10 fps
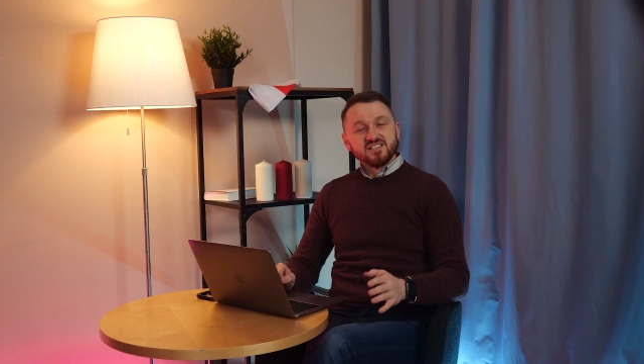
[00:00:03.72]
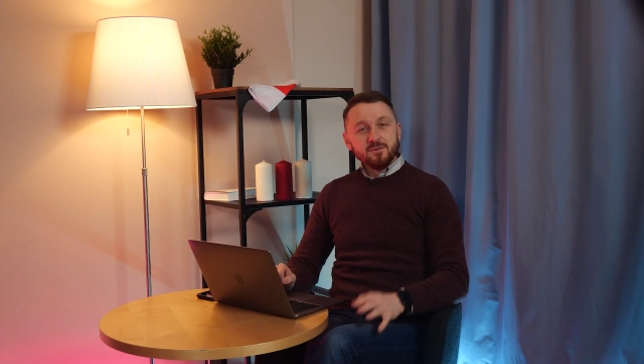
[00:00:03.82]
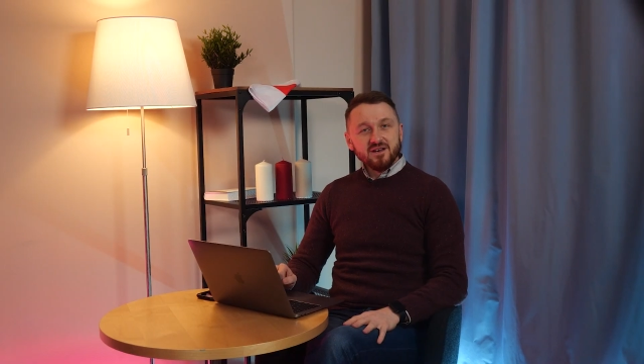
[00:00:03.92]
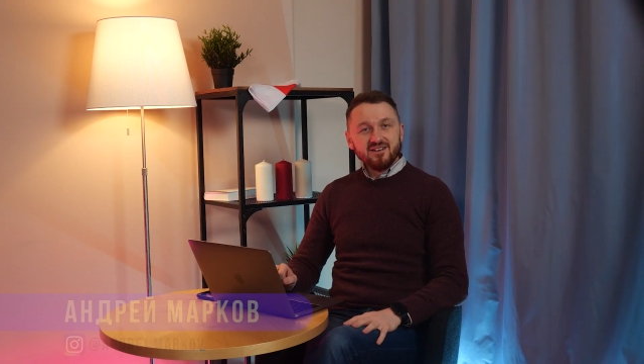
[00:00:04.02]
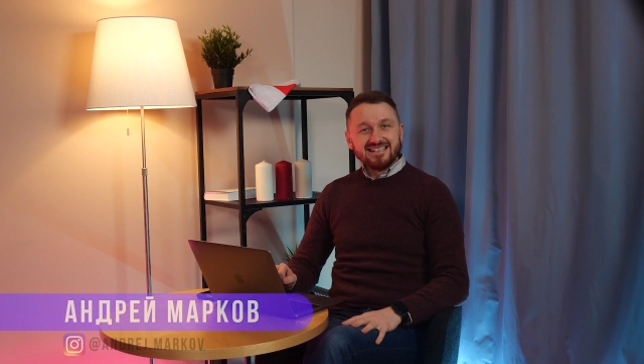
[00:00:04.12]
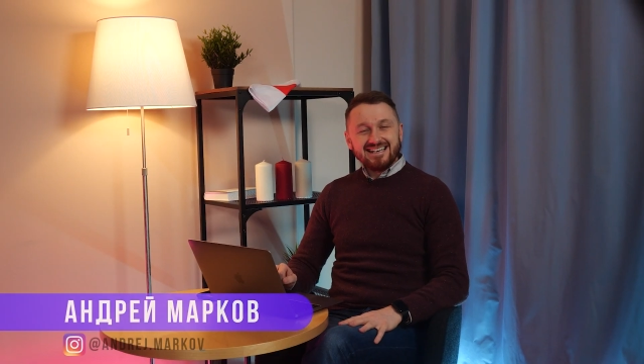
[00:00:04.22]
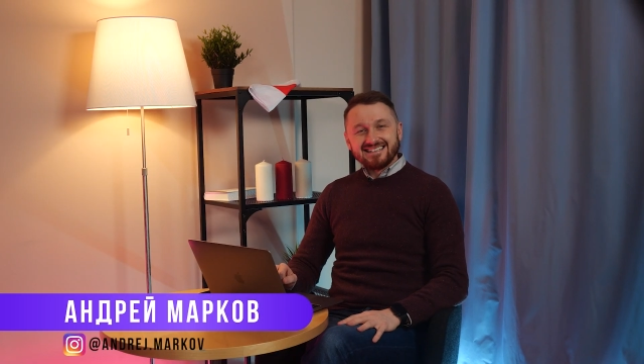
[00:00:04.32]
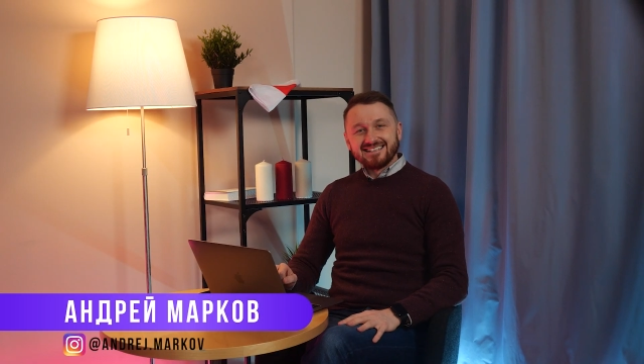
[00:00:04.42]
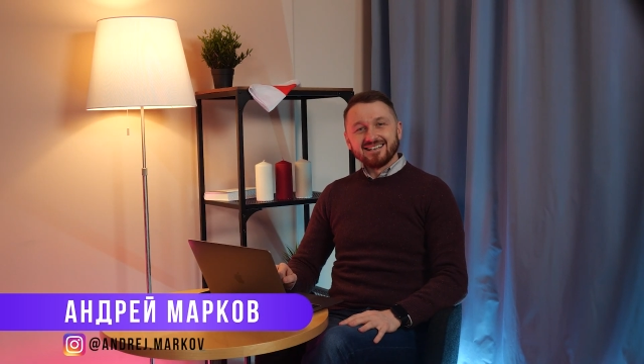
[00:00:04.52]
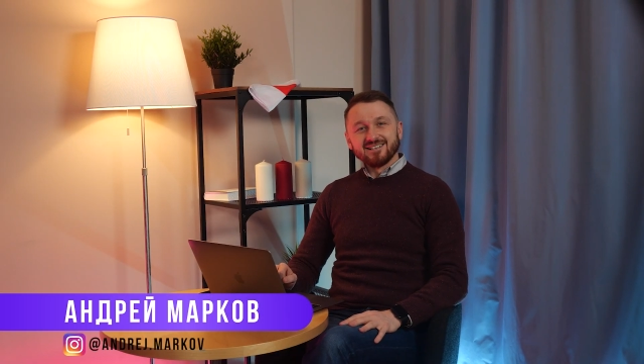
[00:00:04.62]
Всем привет!
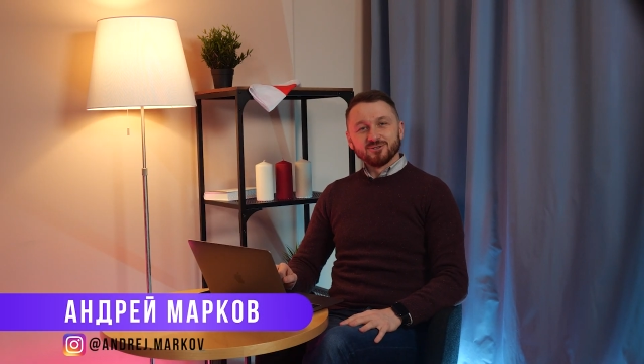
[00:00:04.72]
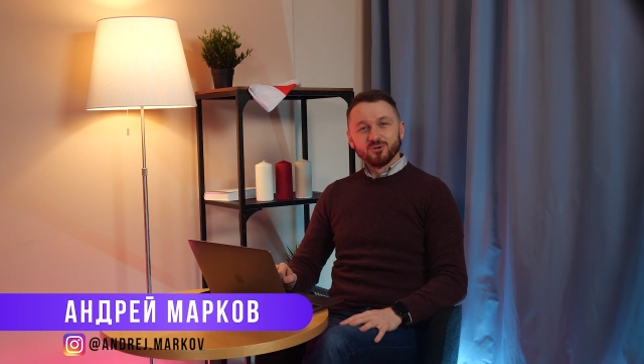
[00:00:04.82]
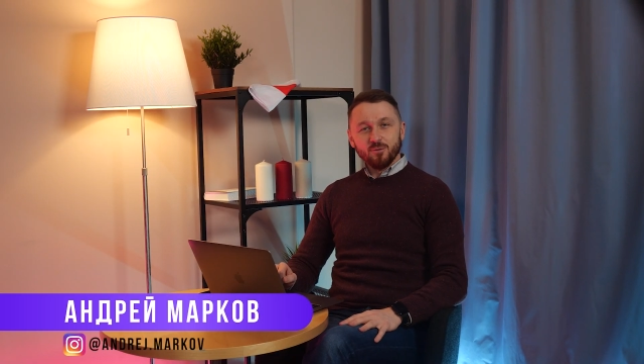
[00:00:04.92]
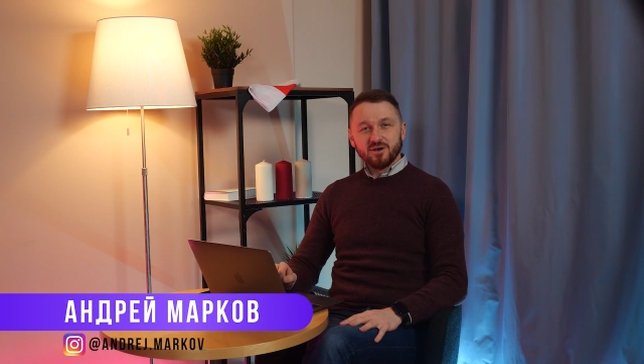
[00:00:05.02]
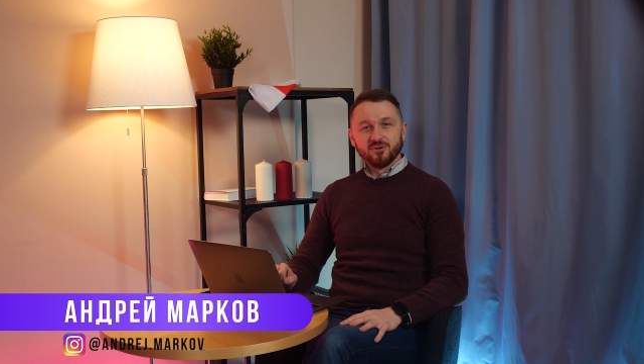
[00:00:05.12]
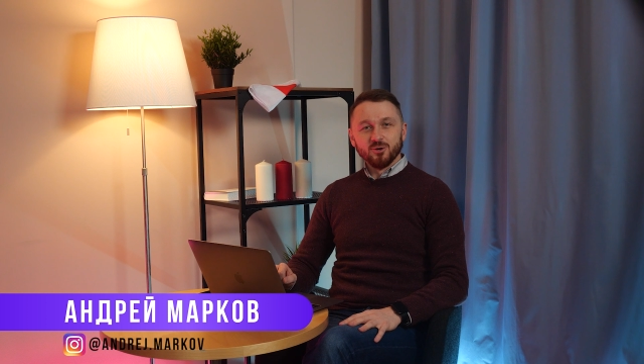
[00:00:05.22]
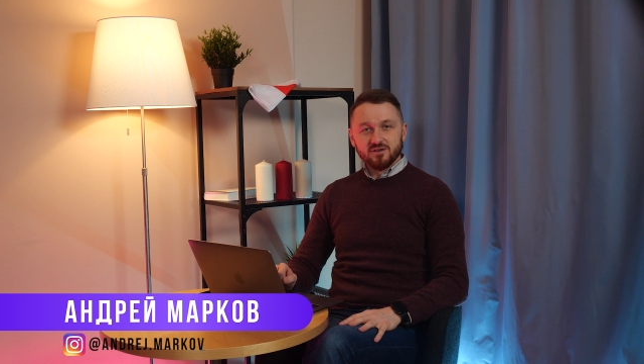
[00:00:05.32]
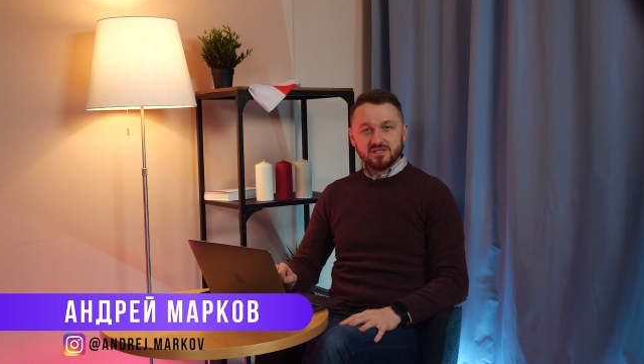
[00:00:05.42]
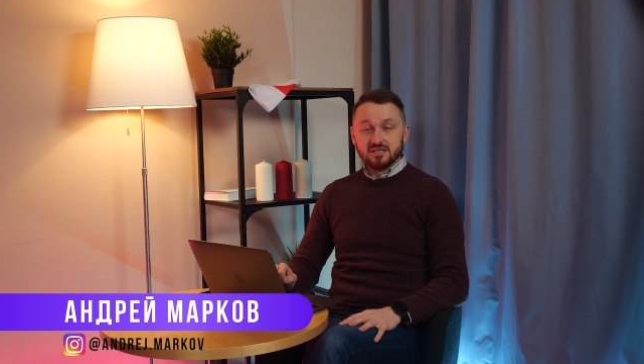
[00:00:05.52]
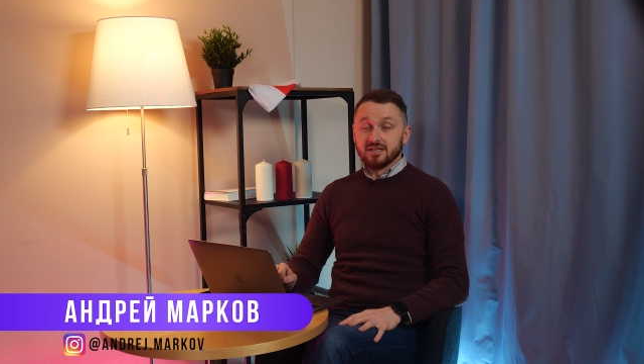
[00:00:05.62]
Это «Добрые
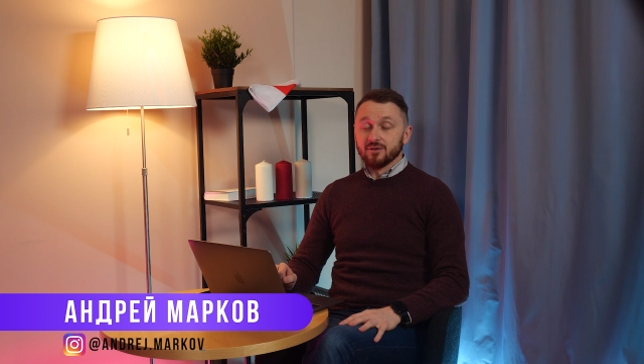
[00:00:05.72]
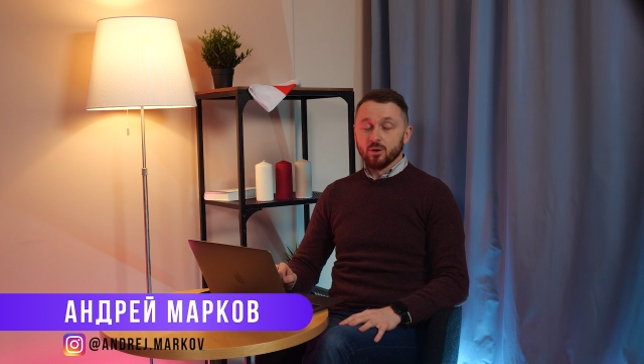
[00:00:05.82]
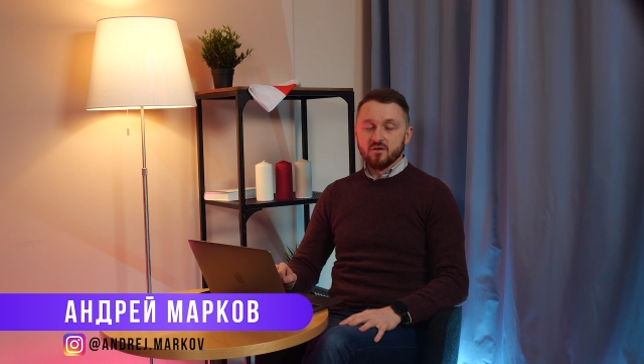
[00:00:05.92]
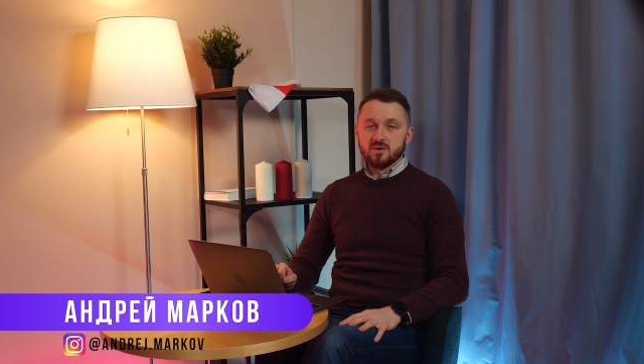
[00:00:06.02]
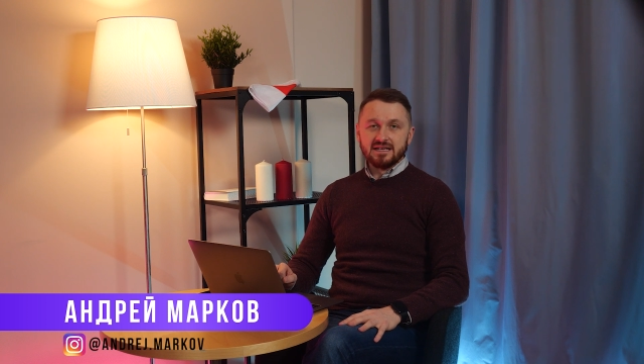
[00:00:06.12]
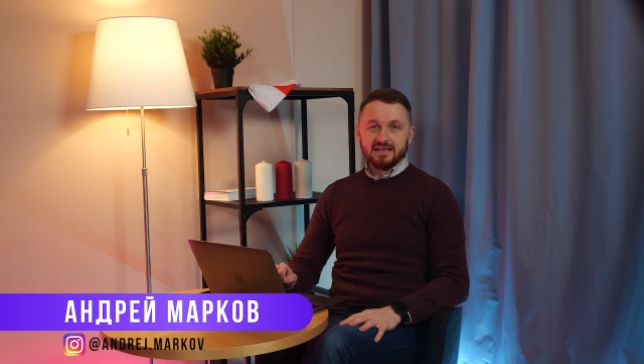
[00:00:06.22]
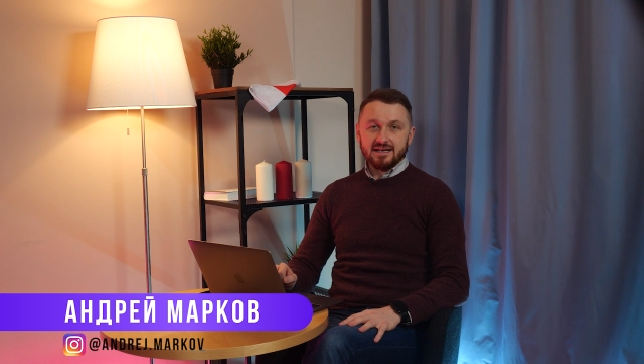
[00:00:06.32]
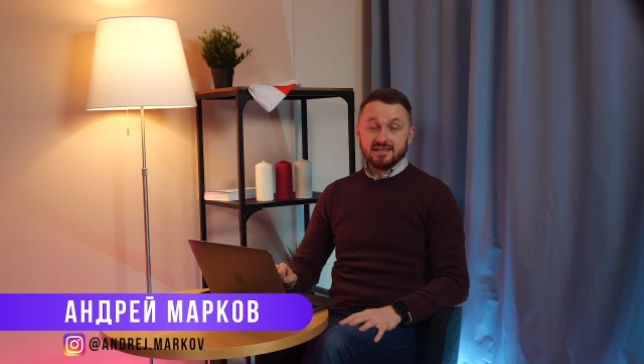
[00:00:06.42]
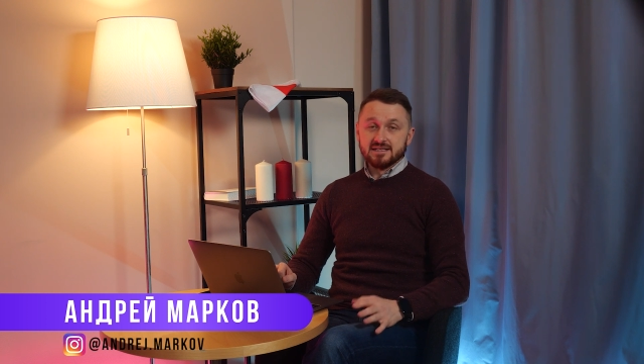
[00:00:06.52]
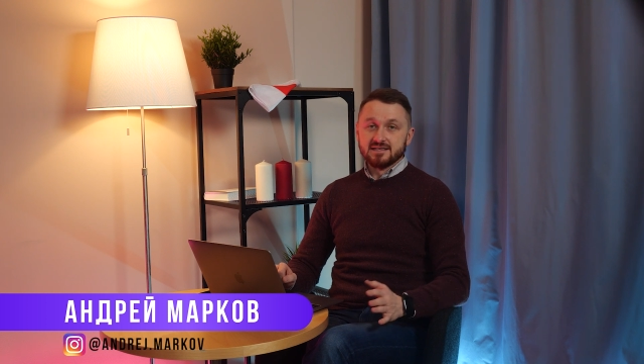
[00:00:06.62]
новости» на новом канале.